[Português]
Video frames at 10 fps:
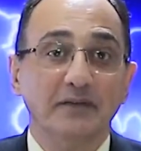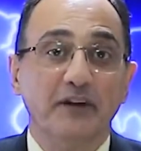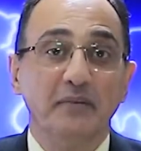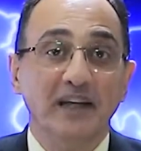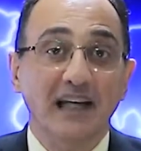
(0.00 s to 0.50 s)

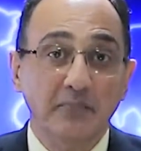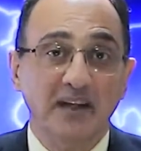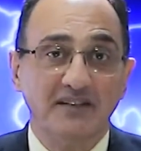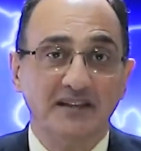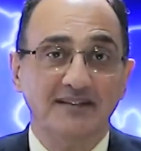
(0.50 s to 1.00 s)
Família
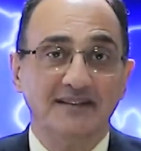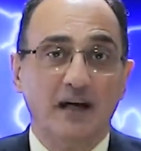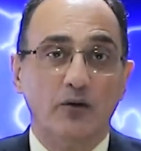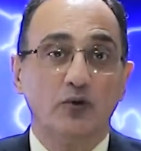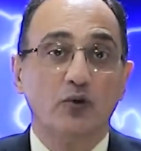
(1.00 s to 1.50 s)

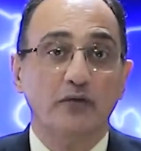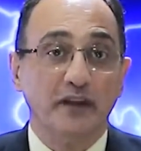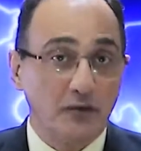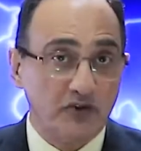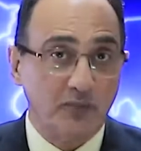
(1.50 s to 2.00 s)
Emergencial do
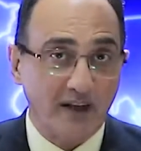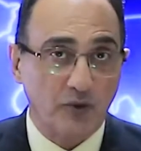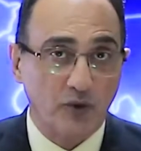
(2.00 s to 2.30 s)
governo de Mato